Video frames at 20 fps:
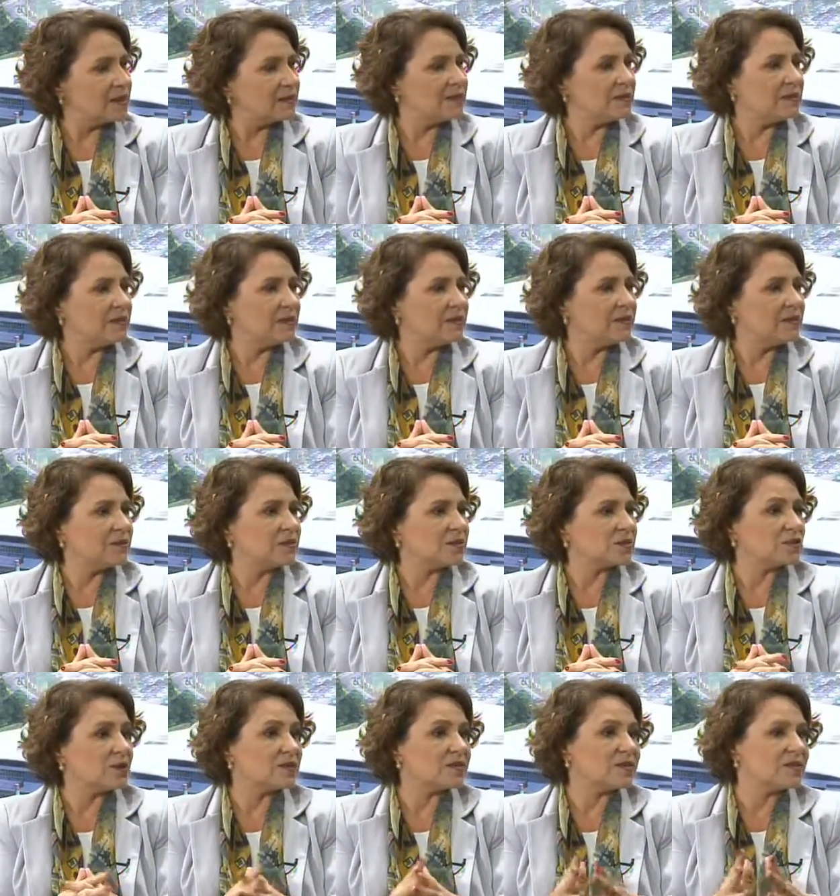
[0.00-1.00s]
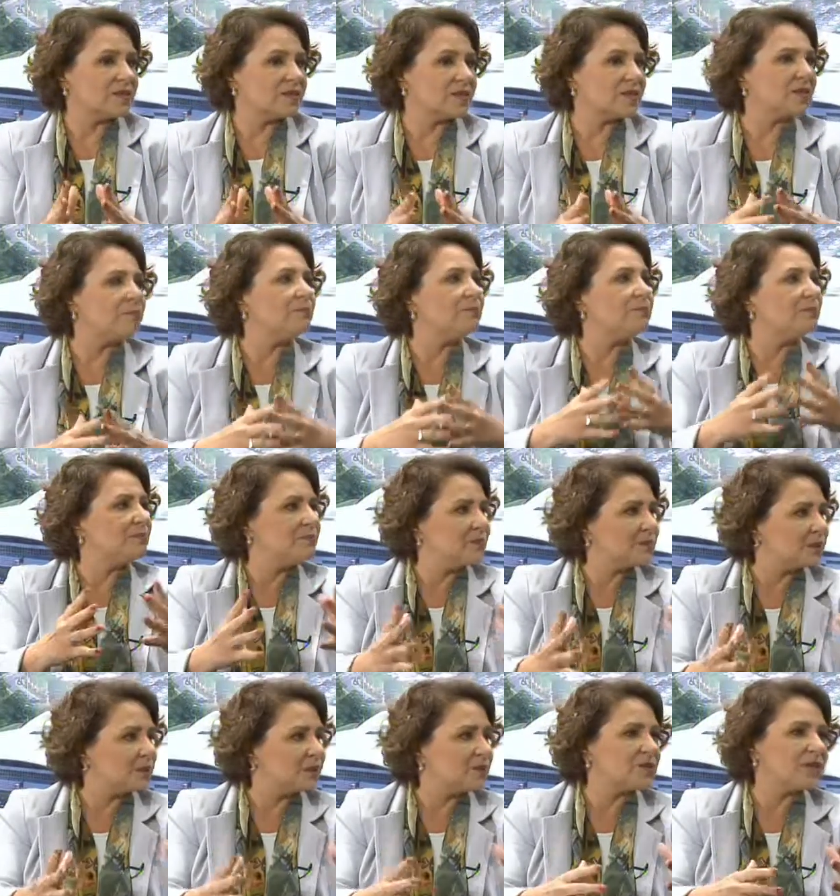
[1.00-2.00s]
E sozinha era,
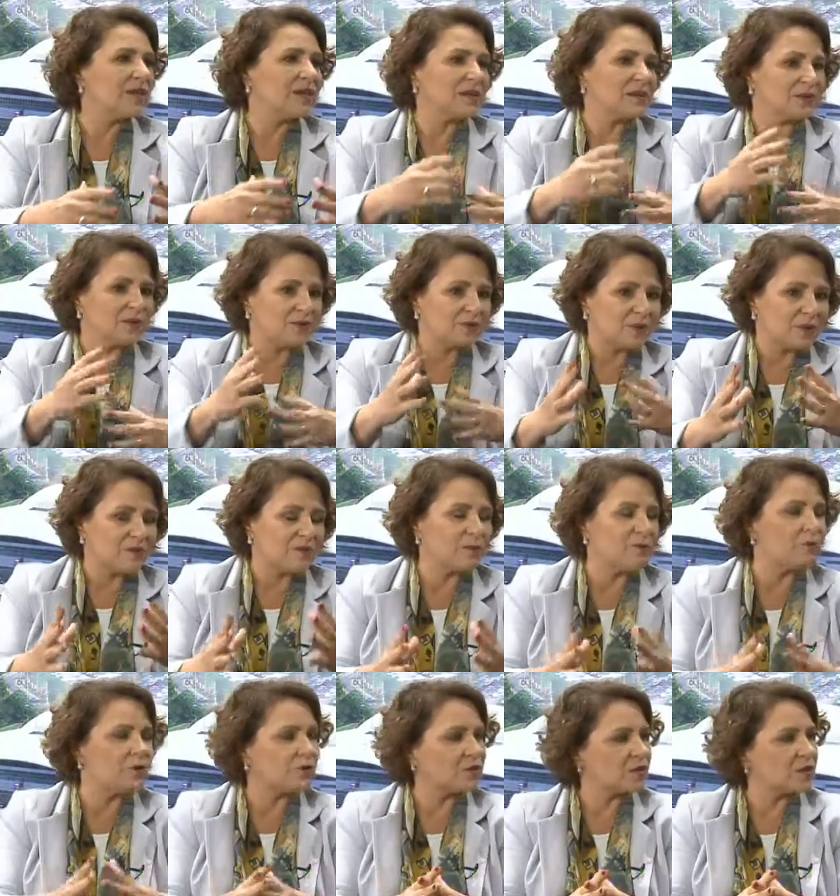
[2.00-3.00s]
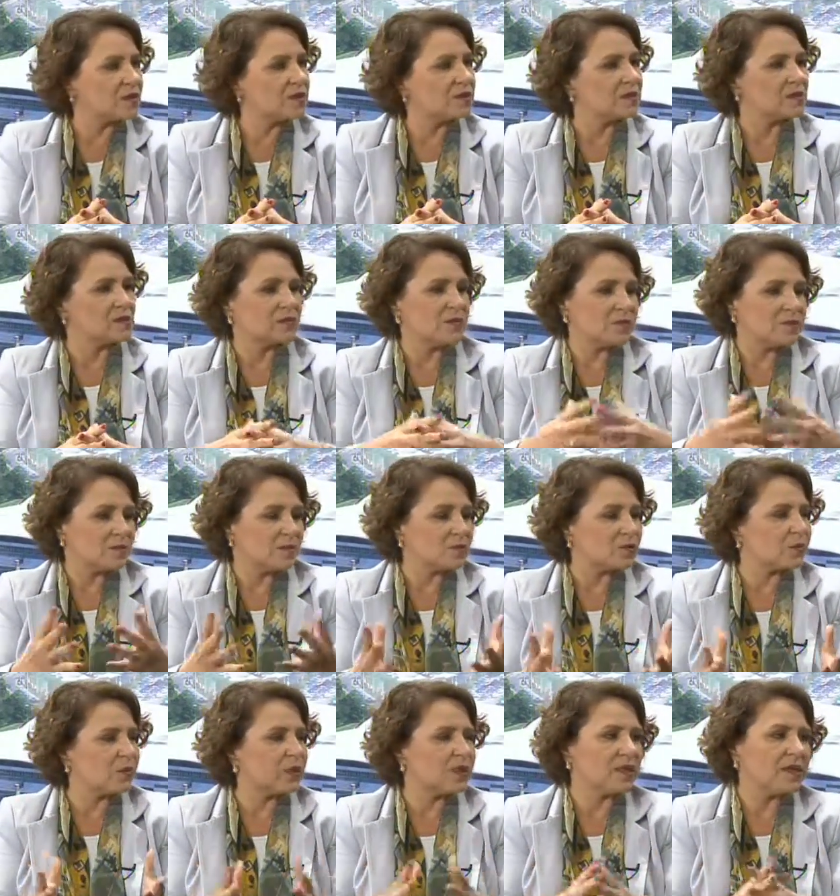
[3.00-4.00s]
então assim, ela atuava muito sozinha. Então nós temos
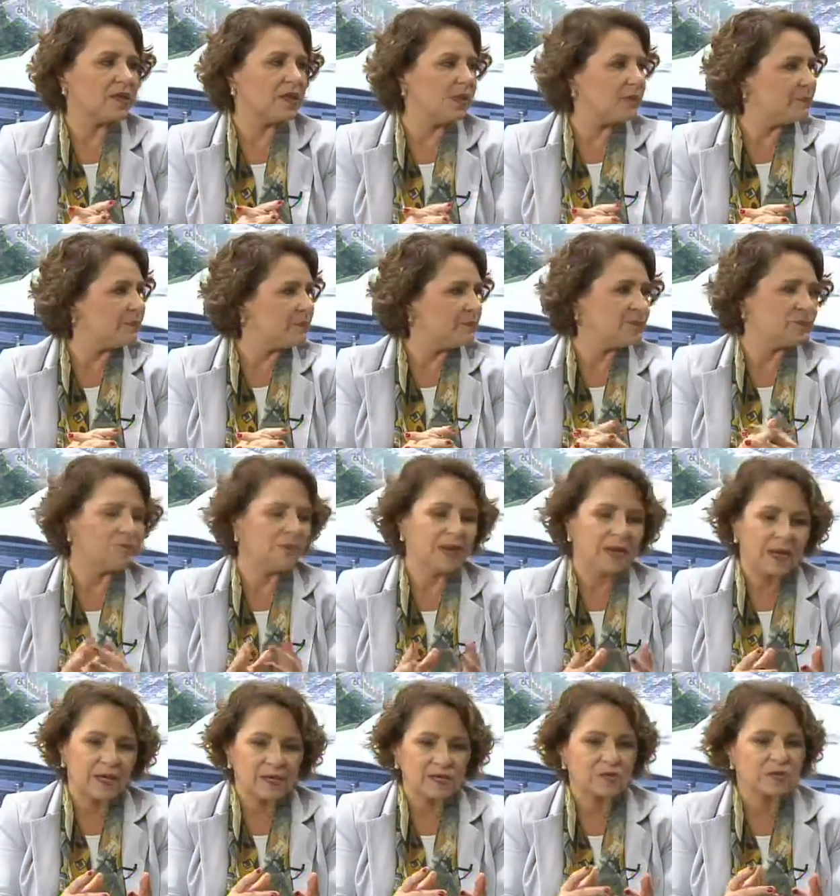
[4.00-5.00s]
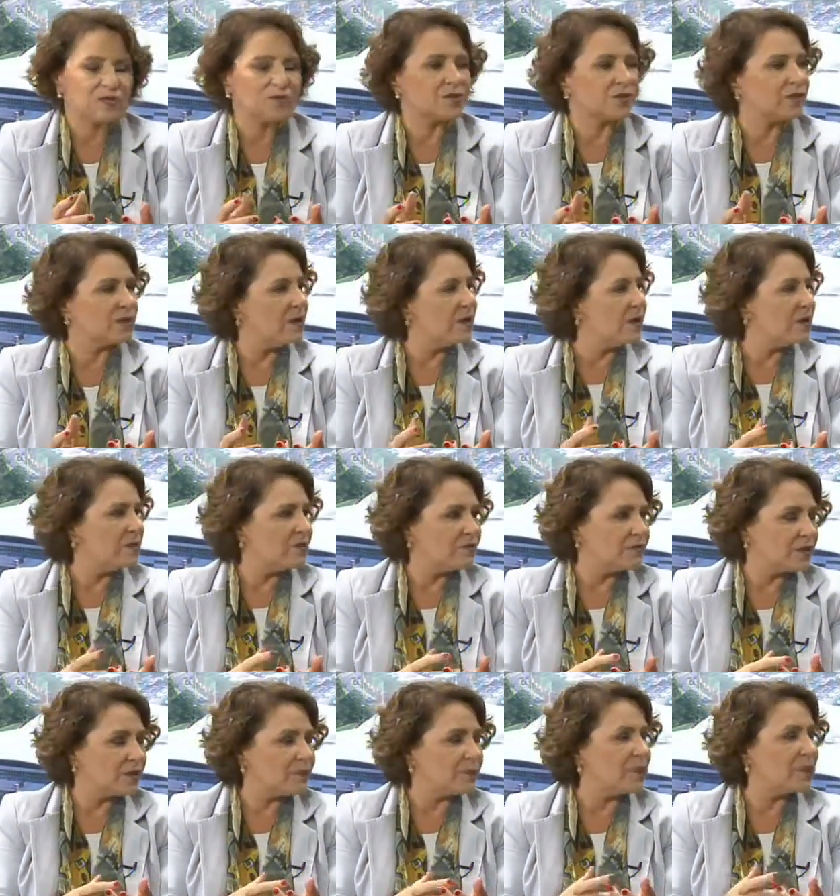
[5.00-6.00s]
uma equipe de médicos, de
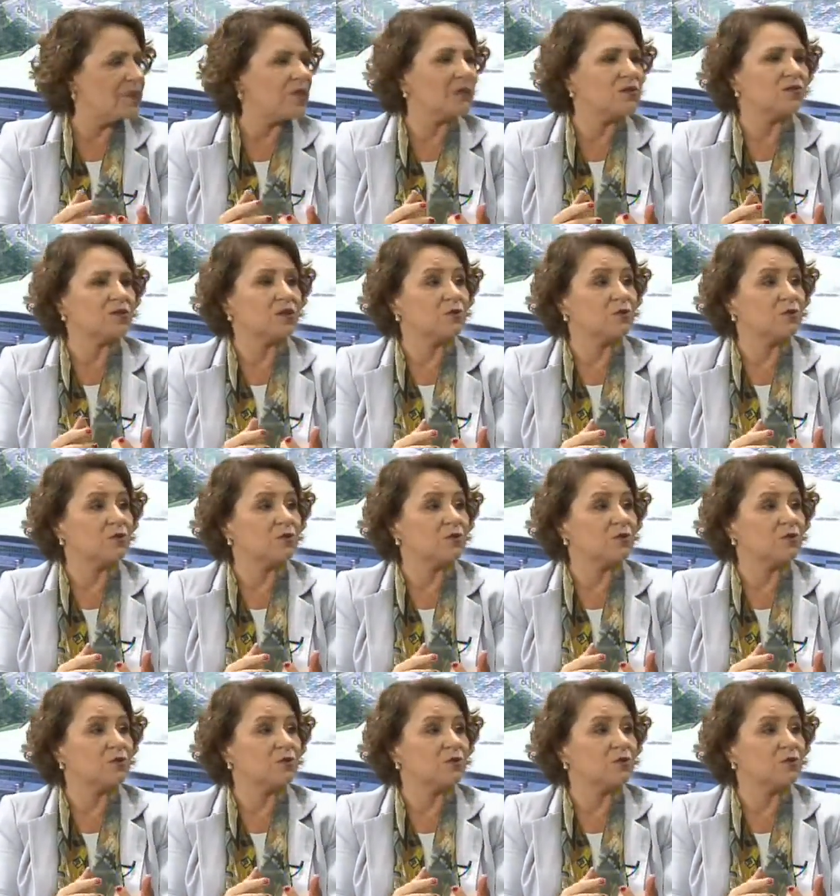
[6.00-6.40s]
enfermeiros,